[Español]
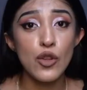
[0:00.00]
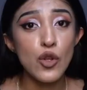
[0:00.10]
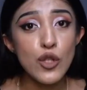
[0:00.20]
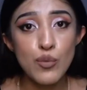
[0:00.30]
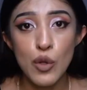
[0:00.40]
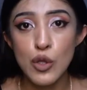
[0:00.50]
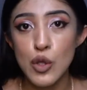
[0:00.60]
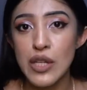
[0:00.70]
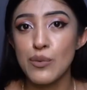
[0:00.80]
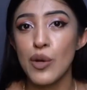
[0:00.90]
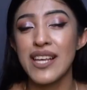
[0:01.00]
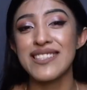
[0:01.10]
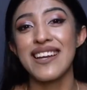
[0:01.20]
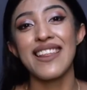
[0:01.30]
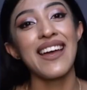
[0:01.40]
De todos modos, yo les voy a
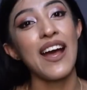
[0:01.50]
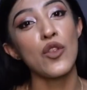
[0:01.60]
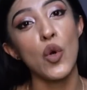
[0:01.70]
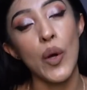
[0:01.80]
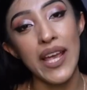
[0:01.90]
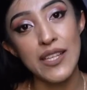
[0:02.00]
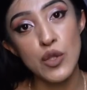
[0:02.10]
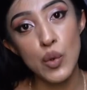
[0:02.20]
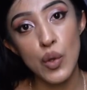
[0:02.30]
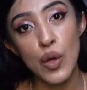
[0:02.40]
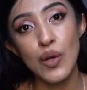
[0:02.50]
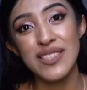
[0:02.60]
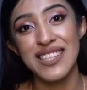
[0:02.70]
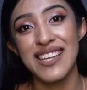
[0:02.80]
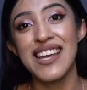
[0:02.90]
estar dejando
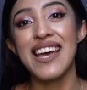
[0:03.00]
estudios,